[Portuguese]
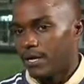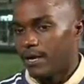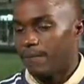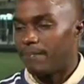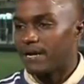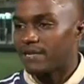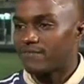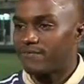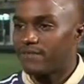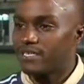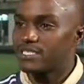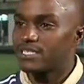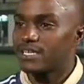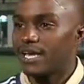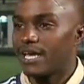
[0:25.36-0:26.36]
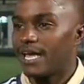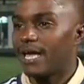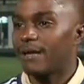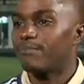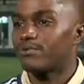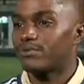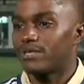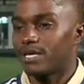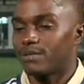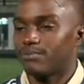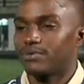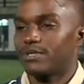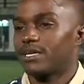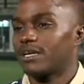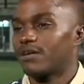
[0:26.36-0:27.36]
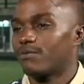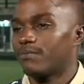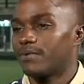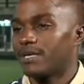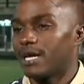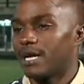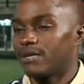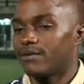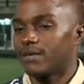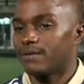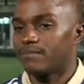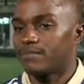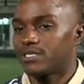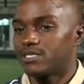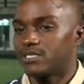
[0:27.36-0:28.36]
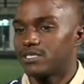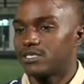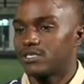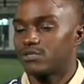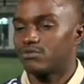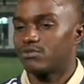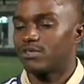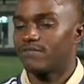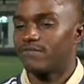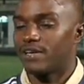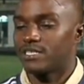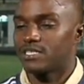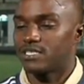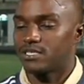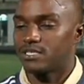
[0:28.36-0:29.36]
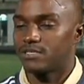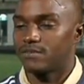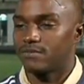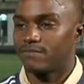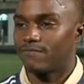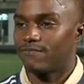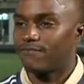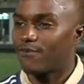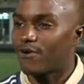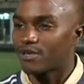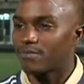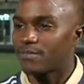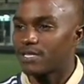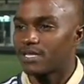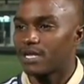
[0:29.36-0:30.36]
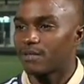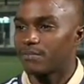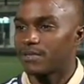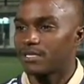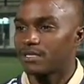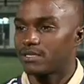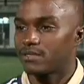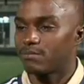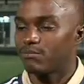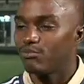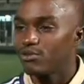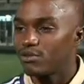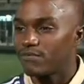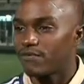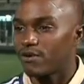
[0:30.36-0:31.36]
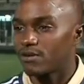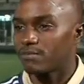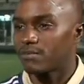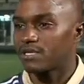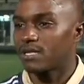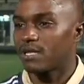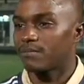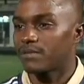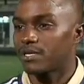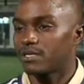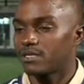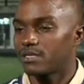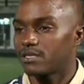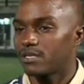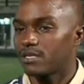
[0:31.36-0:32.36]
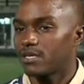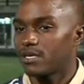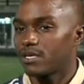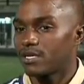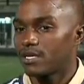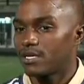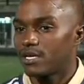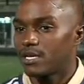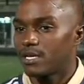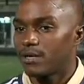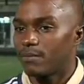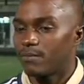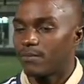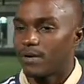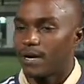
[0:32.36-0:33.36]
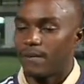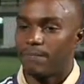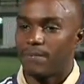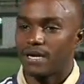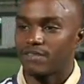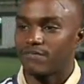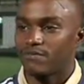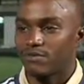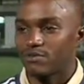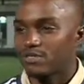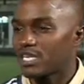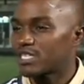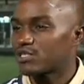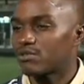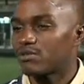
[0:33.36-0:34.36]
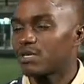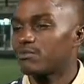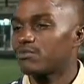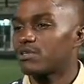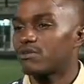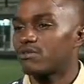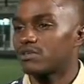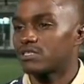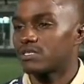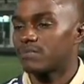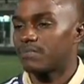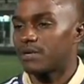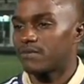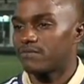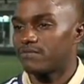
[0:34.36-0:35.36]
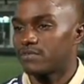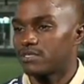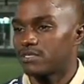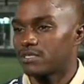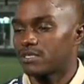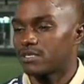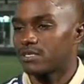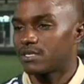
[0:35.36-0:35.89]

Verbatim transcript: A parte física é, é importante porque tem que acompanhar, né? mas se tu tiveres forte mentalmente, muito forte mentalmente, a parte consegue esconder muita coisa na parte física.